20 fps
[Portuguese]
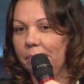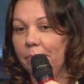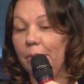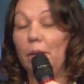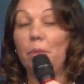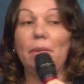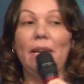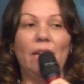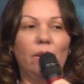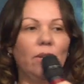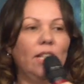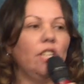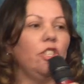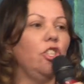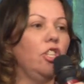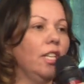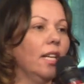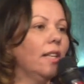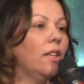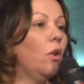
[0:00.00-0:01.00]
Primeiro ele
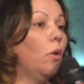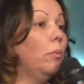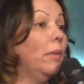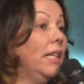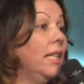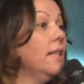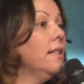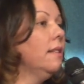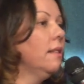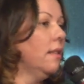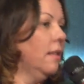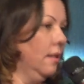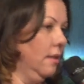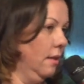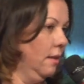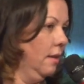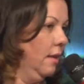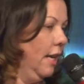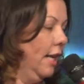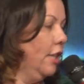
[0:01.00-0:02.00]
tinha que
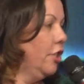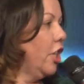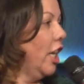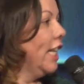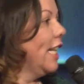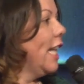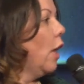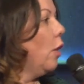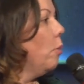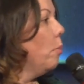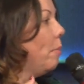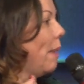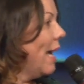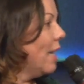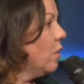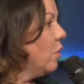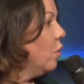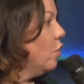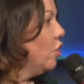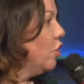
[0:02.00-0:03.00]
obedecer, ele tinha que dar um
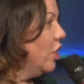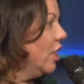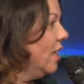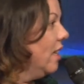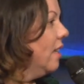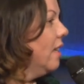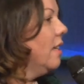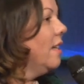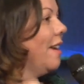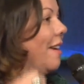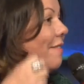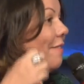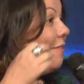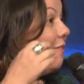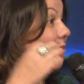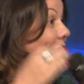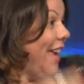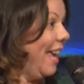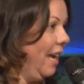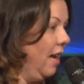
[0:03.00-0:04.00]
passo de
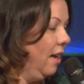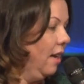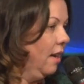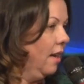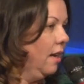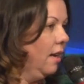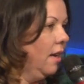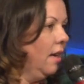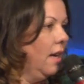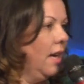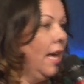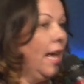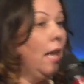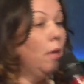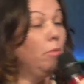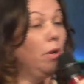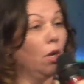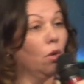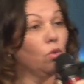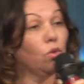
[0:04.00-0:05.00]
fé.
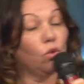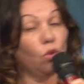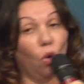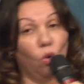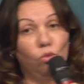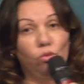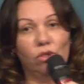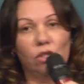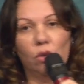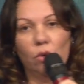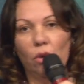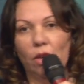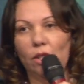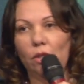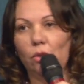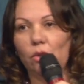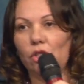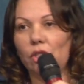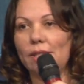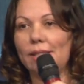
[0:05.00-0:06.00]
Hebreus 11,
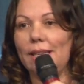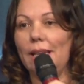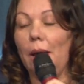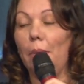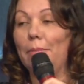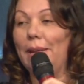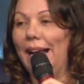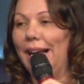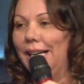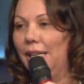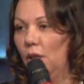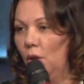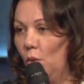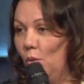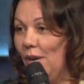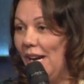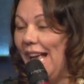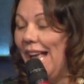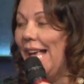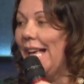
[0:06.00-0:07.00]
8 diz que
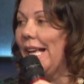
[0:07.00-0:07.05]
Abraão